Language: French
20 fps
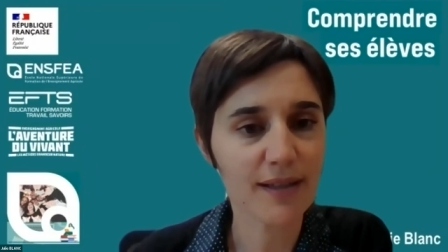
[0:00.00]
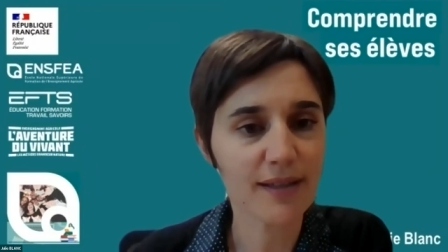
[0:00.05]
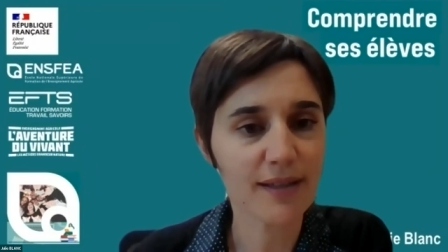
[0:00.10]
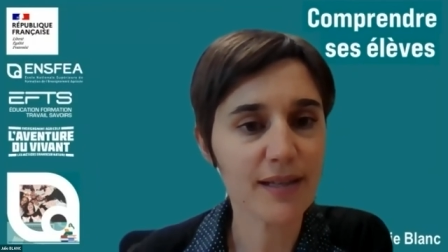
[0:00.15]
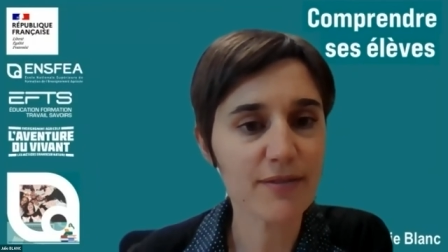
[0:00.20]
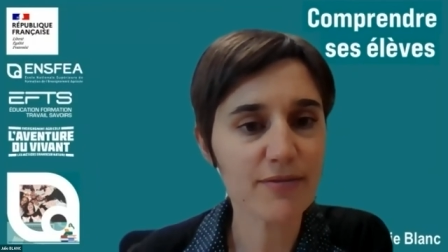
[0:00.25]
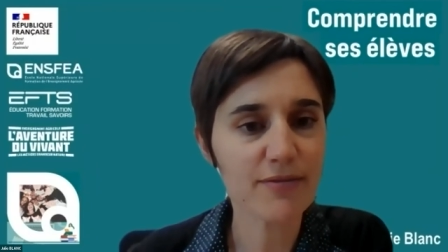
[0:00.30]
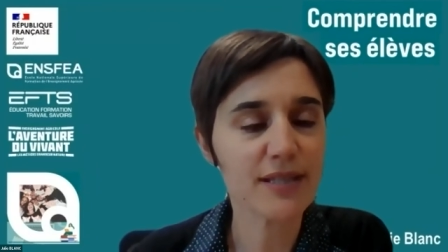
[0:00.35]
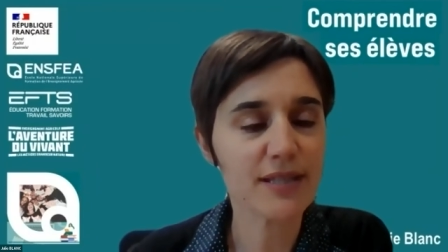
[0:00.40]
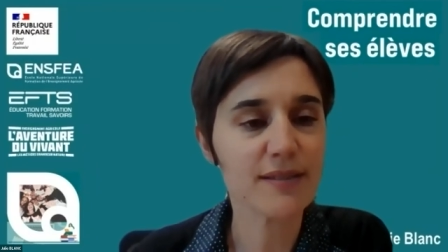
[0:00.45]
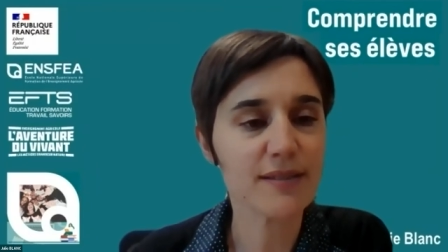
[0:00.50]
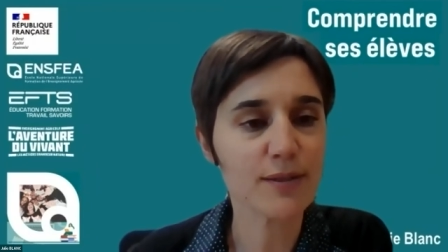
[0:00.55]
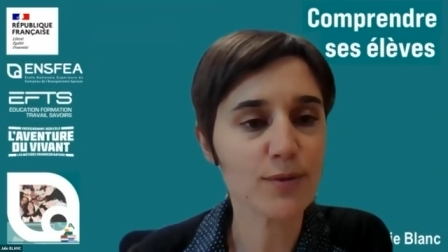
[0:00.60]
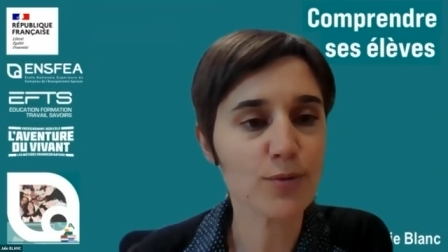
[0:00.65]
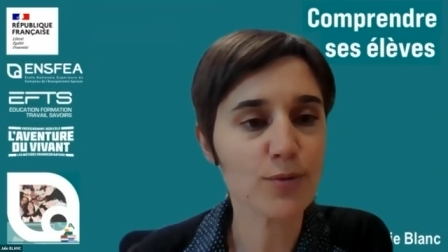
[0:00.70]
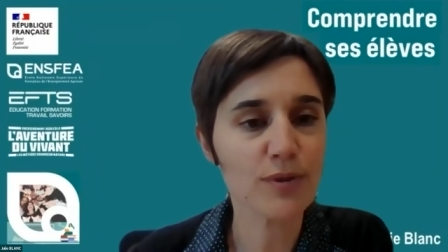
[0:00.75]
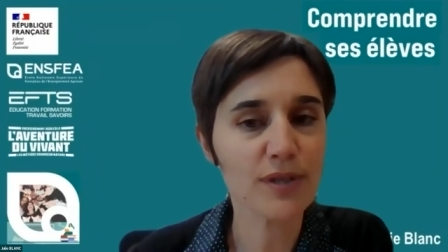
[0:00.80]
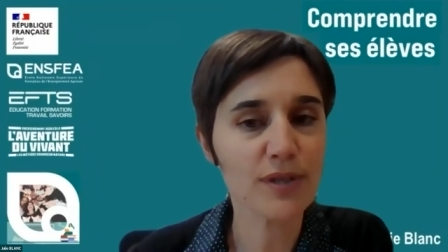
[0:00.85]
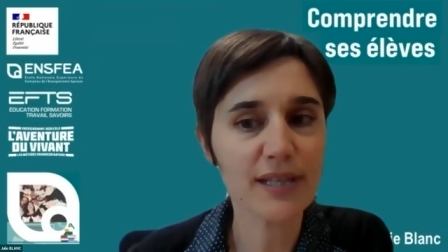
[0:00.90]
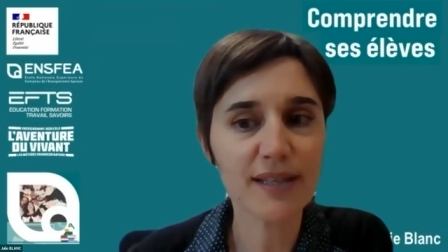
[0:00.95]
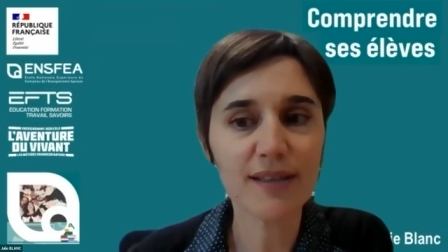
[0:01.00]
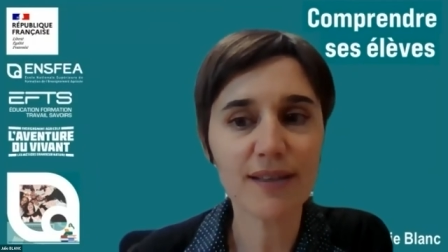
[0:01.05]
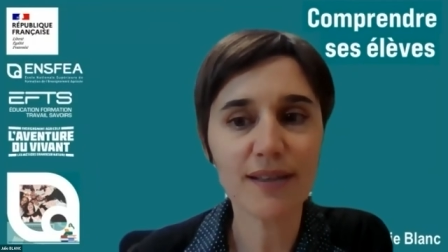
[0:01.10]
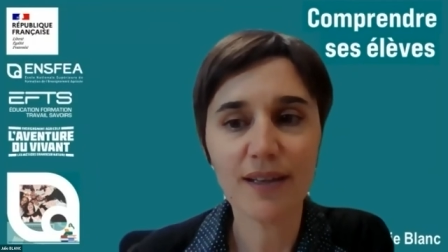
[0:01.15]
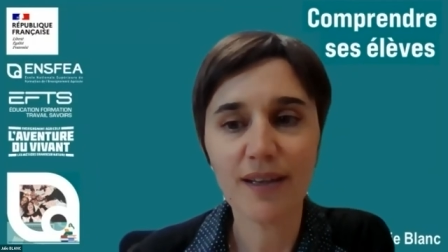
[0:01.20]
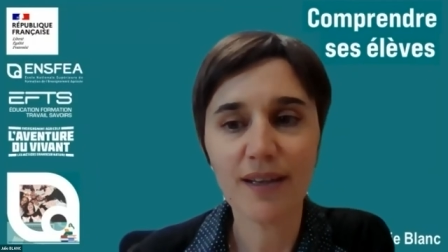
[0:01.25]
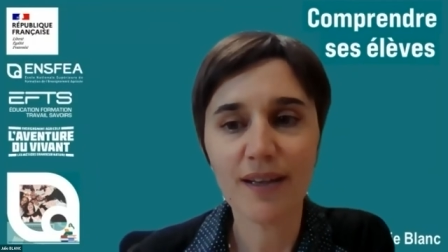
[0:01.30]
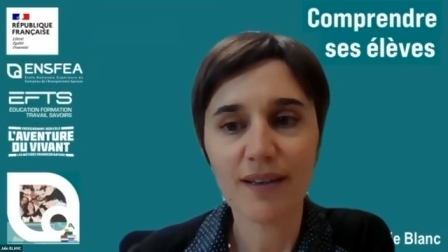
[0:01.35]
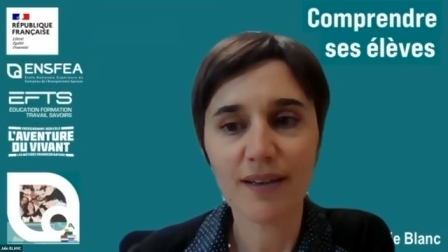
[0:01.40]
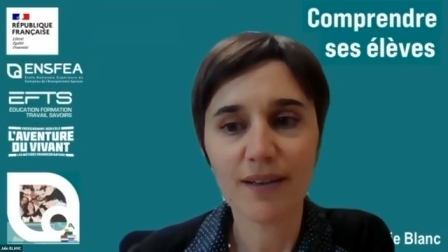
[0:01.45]
l'élève qui était collé,
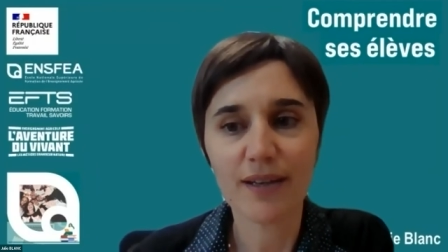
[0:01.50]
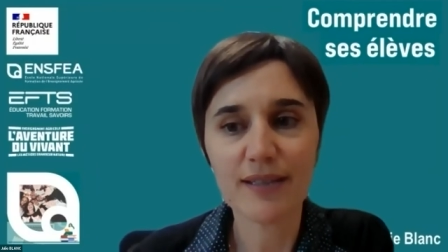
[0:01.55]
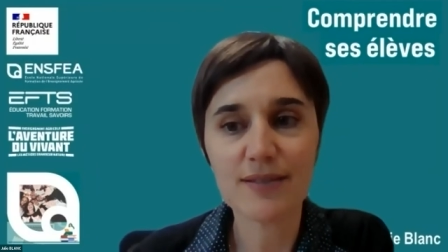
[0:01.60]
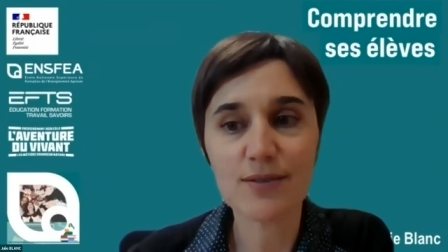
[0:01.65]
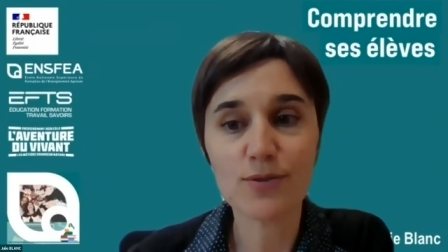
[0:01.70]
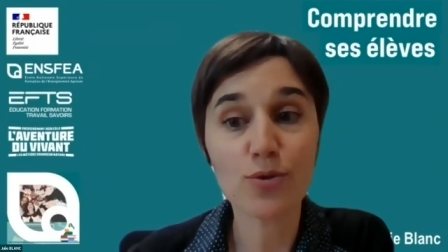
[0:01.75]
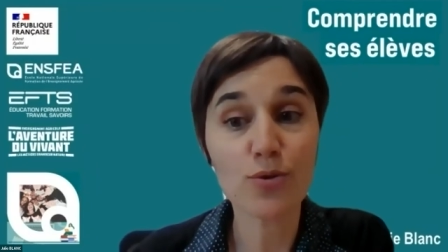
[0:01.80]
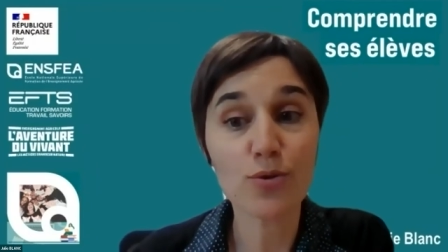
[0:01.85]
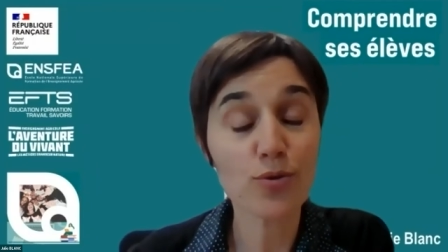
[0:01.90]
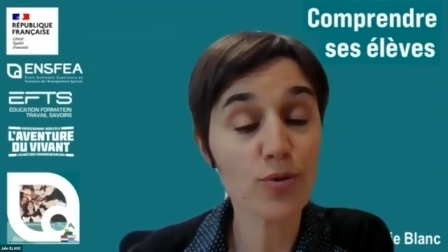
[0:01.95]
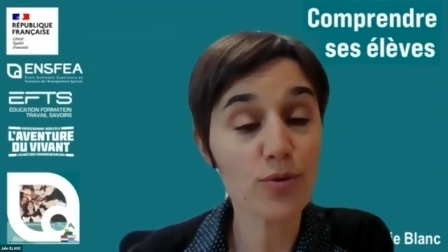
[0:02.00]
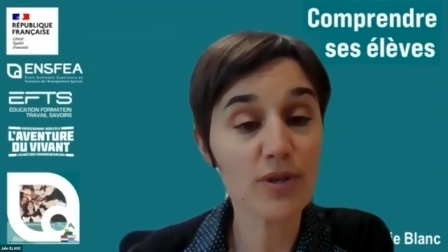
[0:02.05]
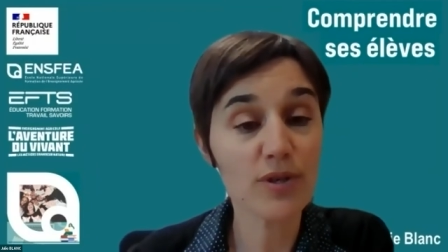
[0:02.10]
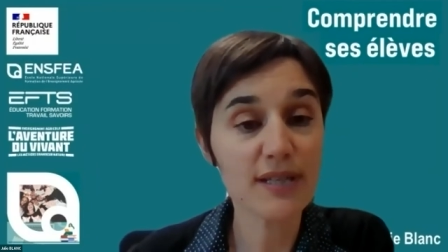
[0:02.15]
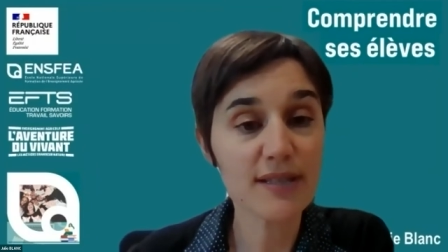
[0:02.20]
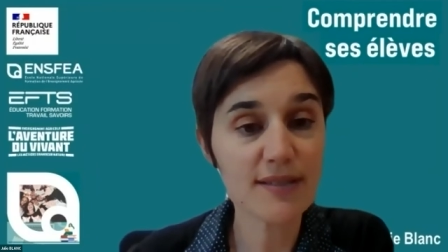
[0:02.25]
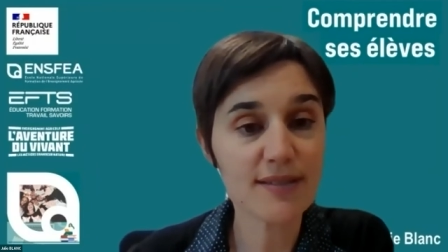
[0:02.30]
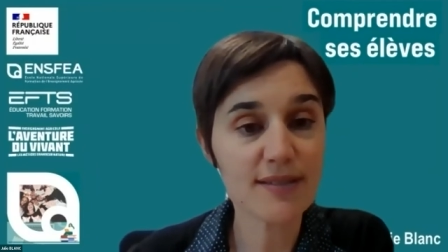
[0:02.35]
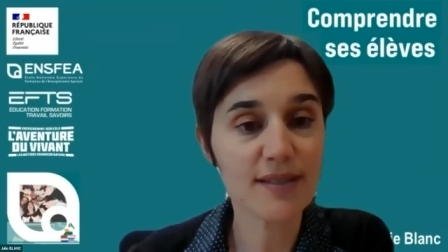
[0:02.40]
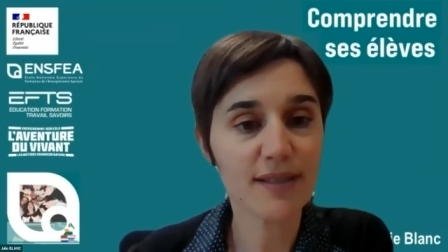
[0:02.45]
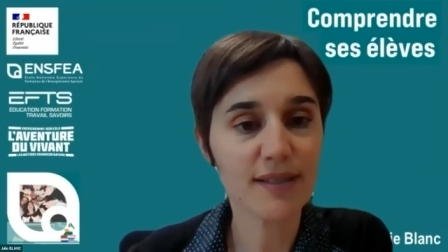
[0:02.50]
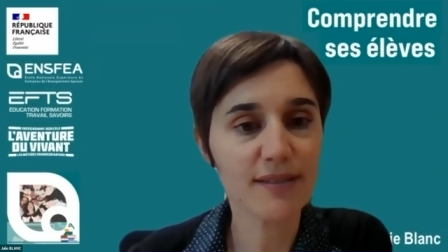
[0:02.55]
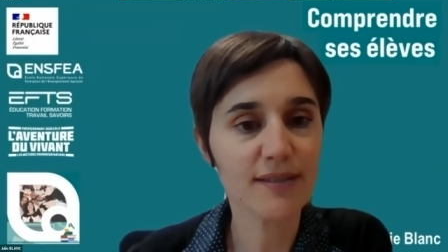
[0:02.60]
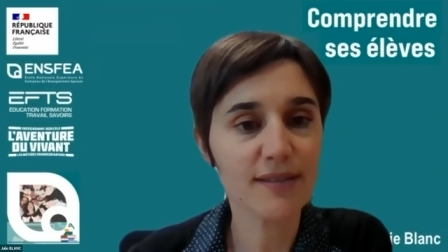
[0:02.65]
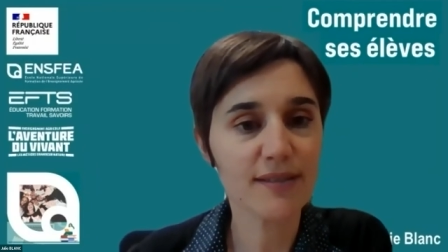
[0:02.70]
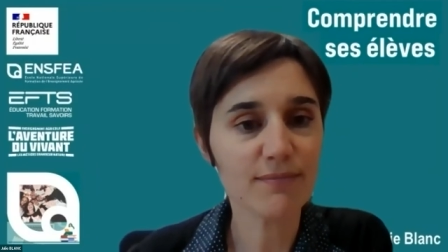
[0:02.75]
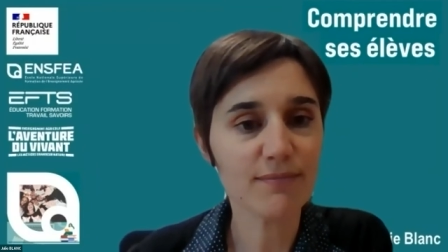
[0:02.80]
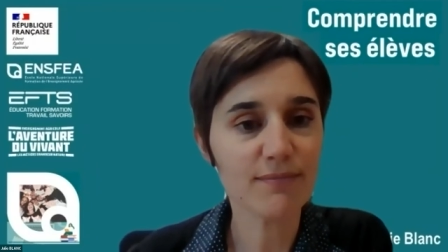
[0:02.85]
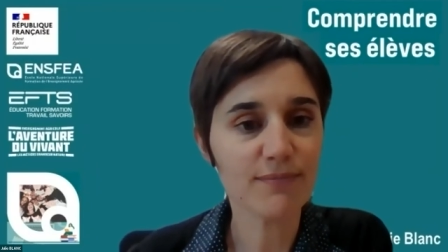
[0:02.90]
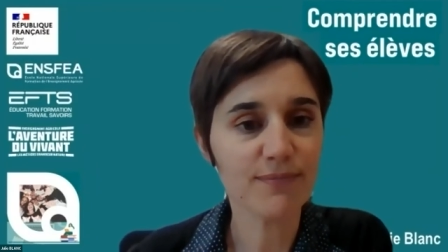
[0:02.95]
est-ce que coller, c'est
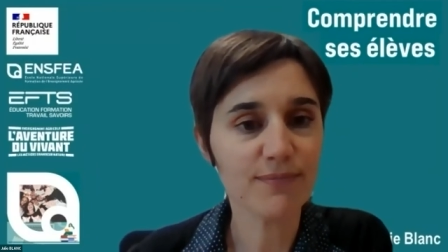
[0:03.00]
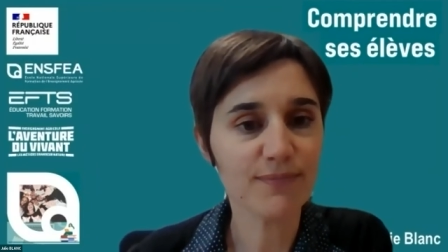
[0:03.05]
aider